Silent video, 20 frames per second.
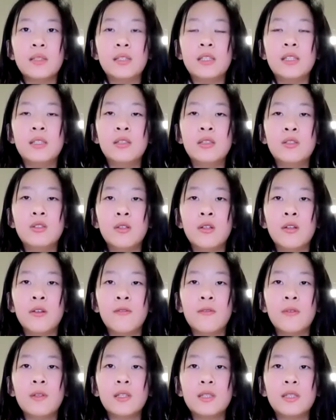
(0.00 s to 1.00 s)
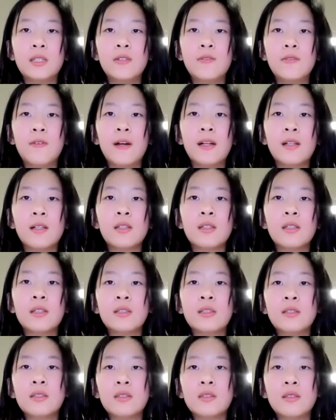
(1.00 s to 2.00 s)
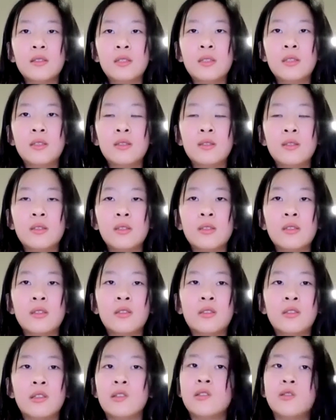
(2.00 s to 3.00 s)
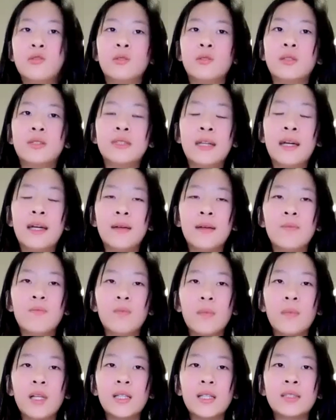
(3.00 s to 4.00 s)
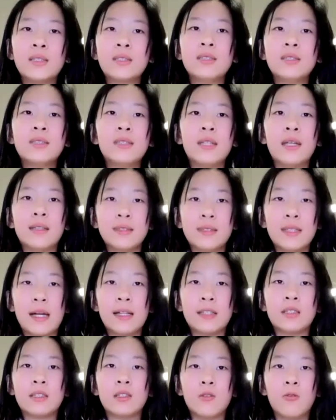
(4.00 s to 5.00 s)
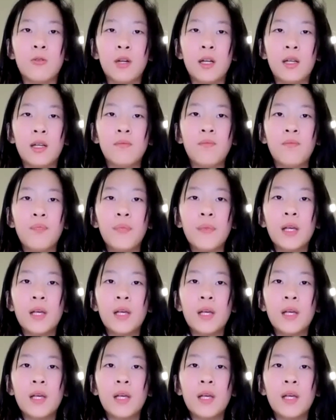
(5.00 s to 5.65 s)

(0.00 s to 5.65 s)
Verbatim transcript: 即学西方近似哲学家、思想家之位。